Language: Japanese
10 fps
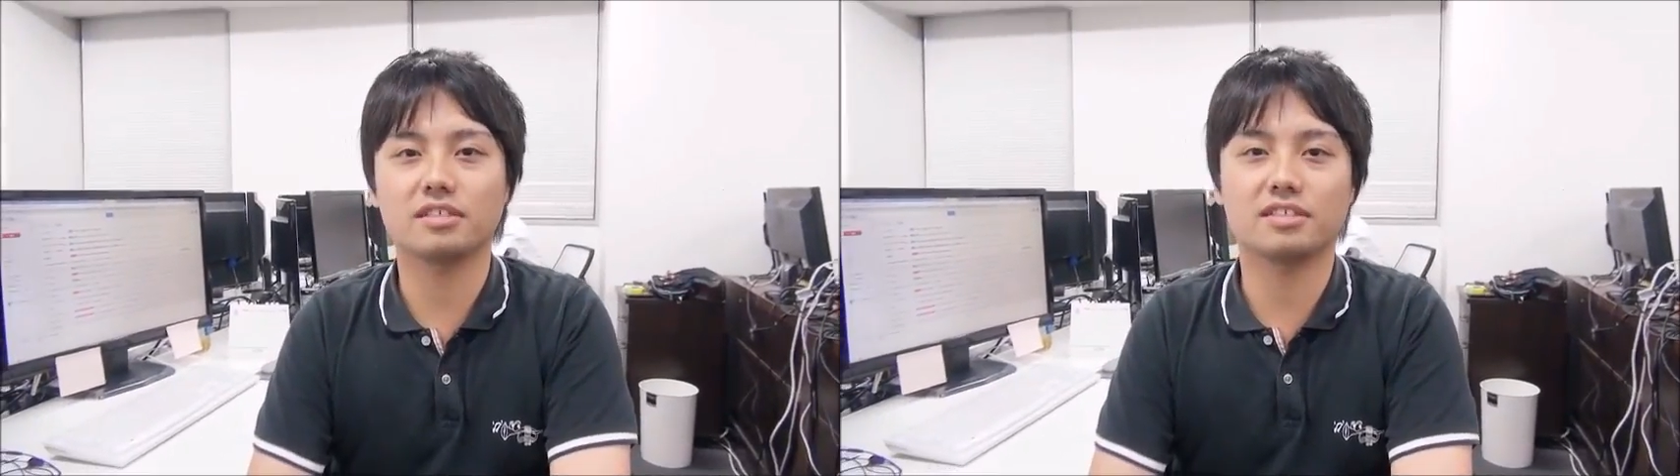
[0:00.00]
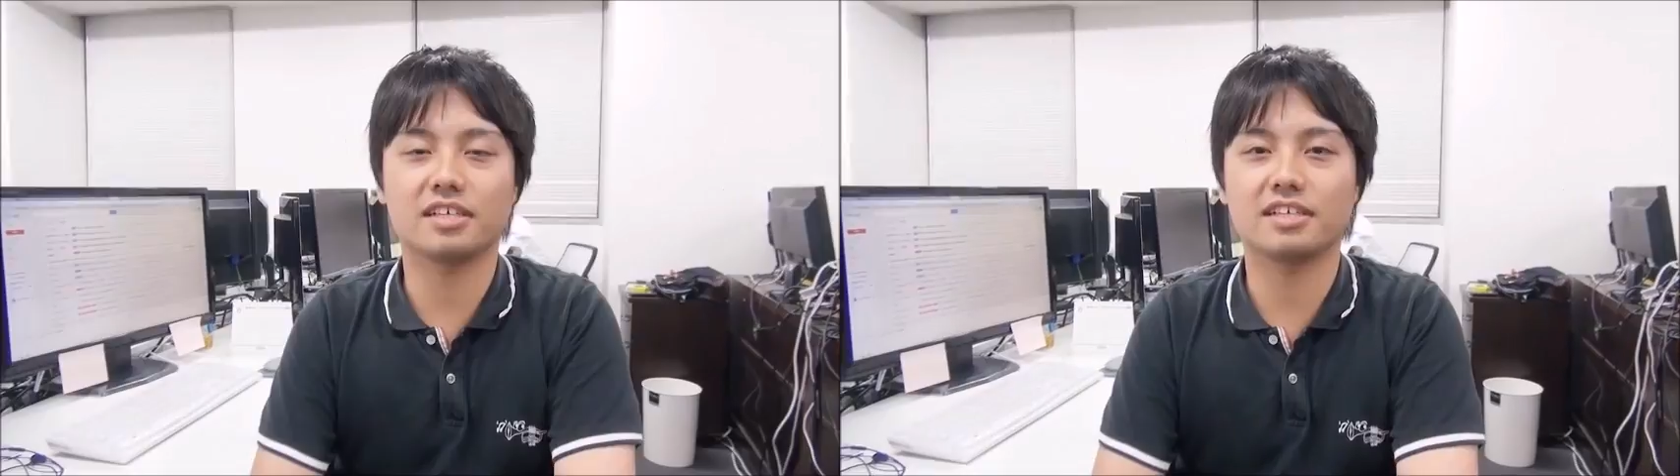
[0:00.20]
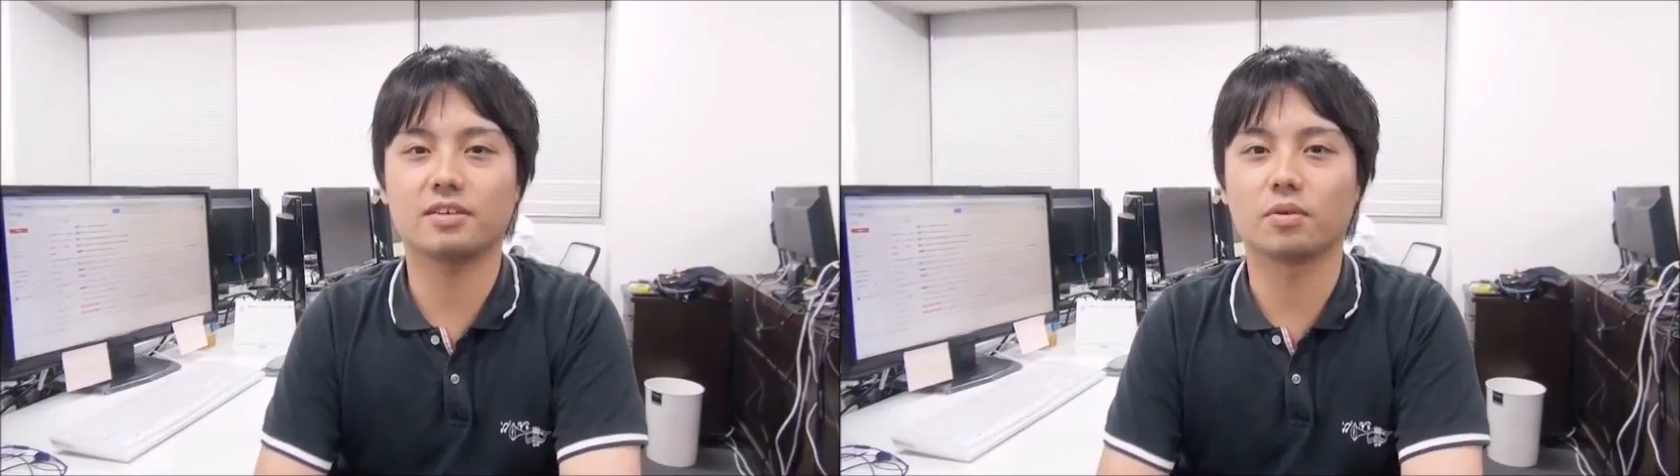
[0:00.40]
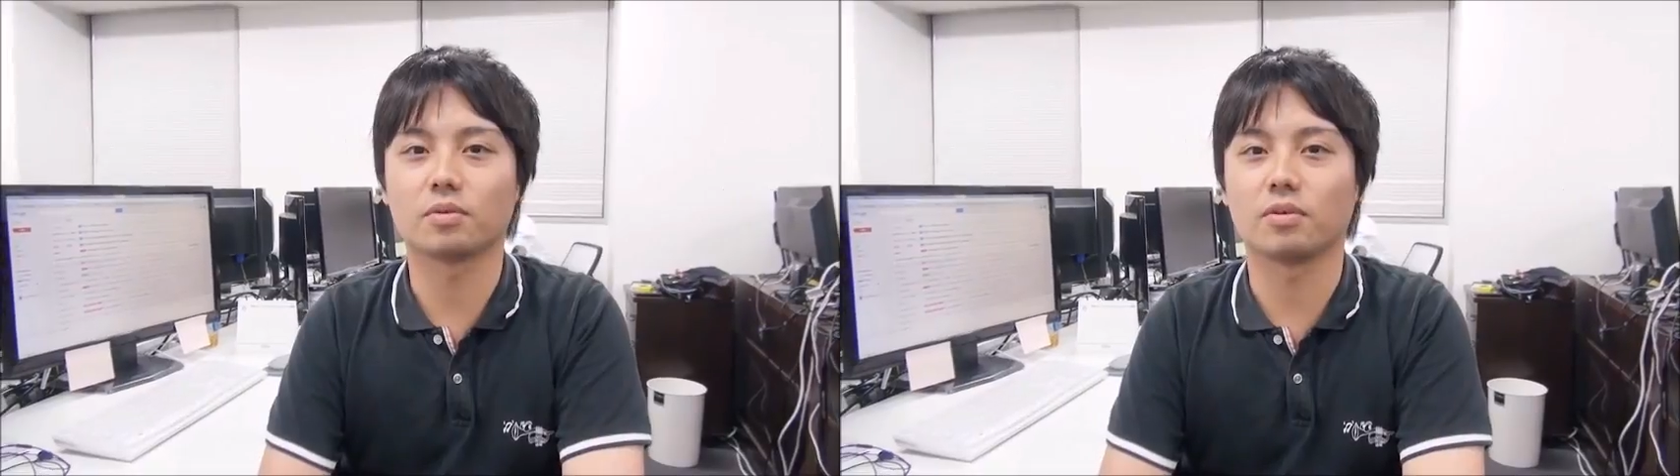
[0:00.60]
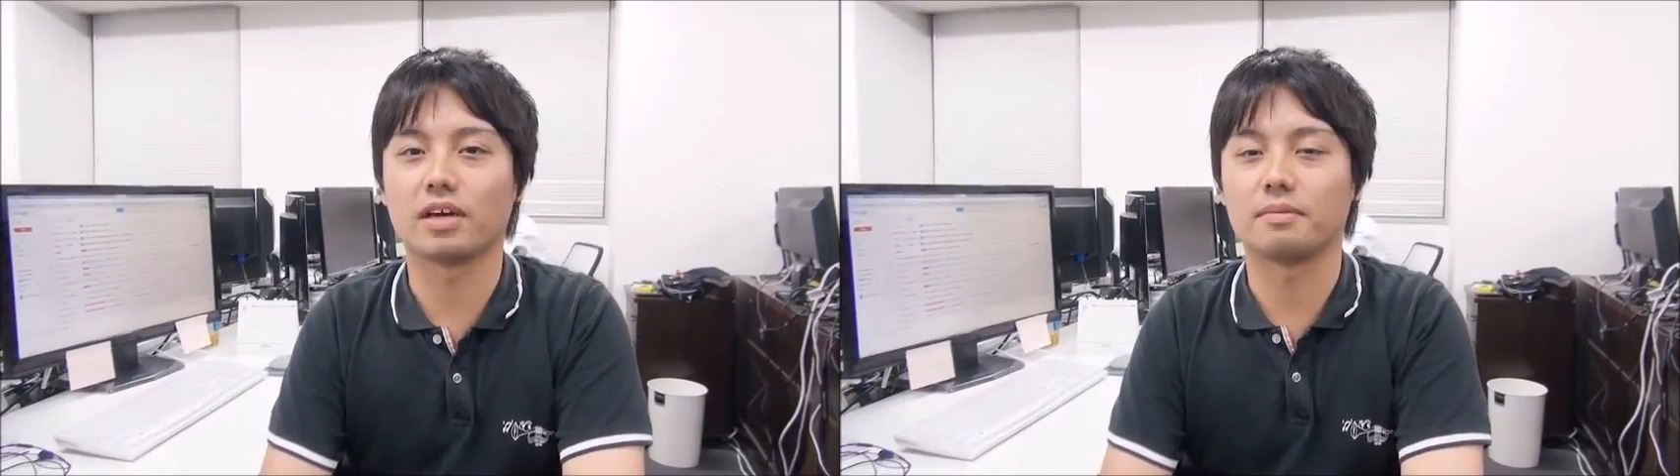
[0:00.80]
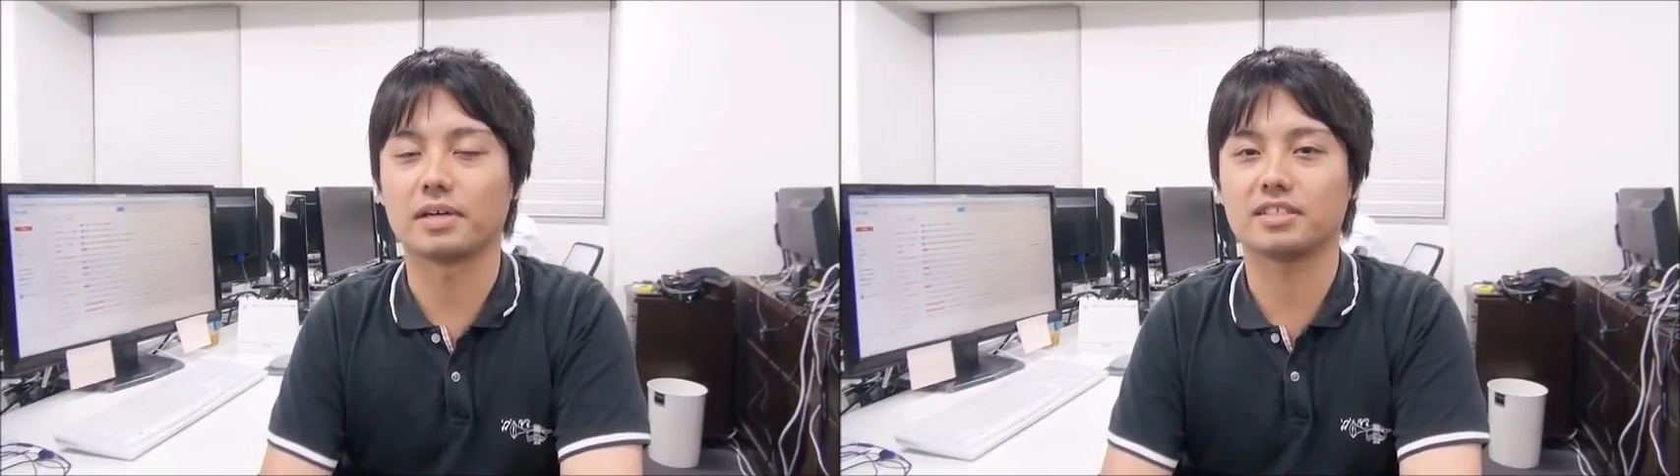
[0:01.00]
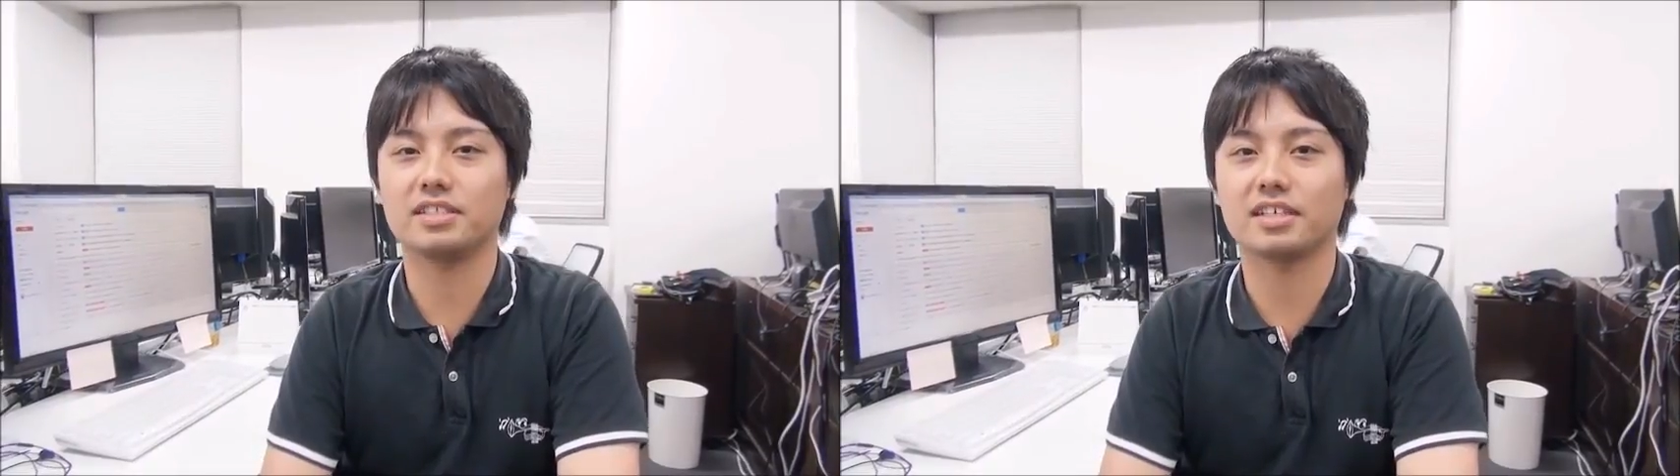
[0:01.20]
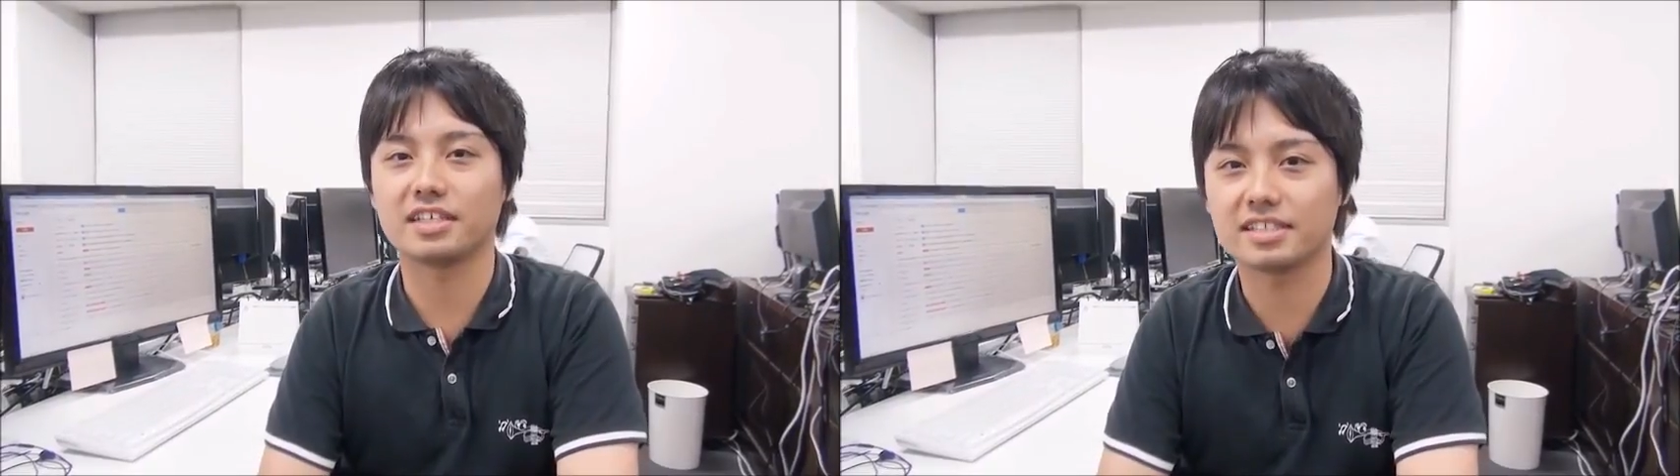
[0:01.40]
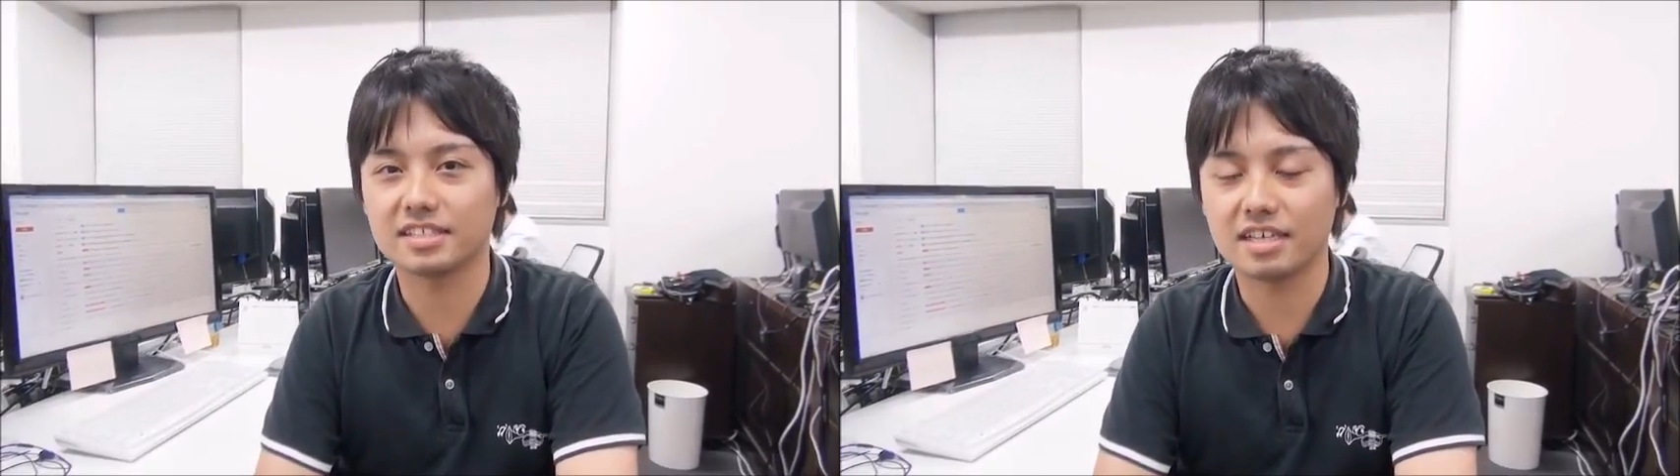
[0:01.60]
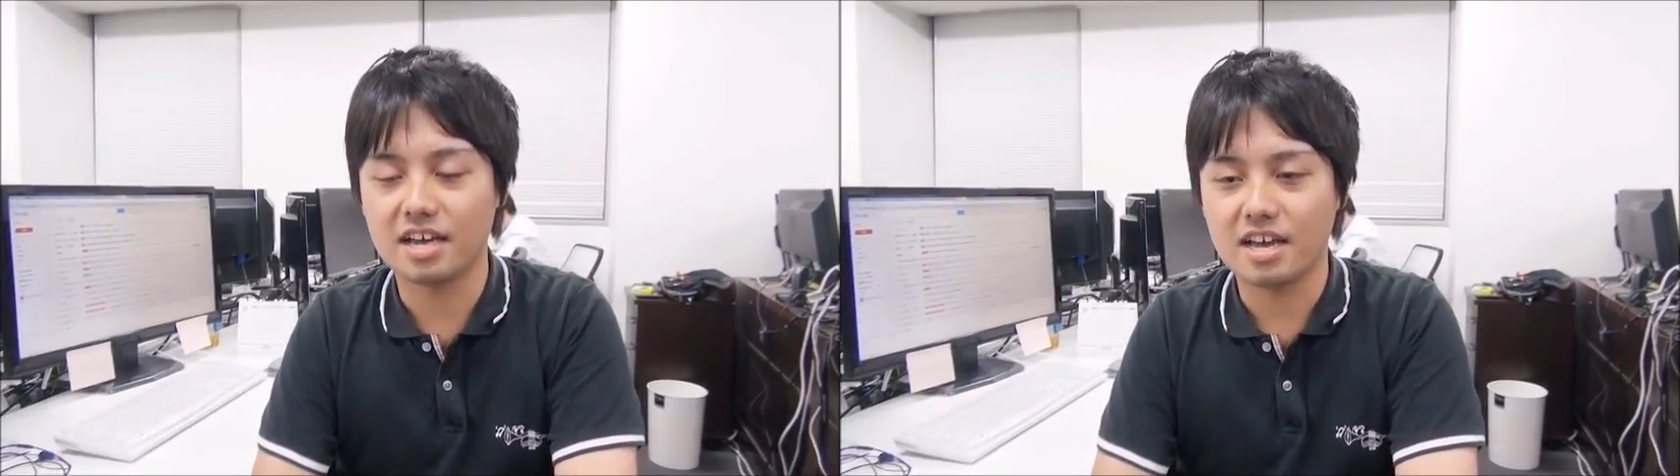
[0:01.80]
育成機構の、松平です、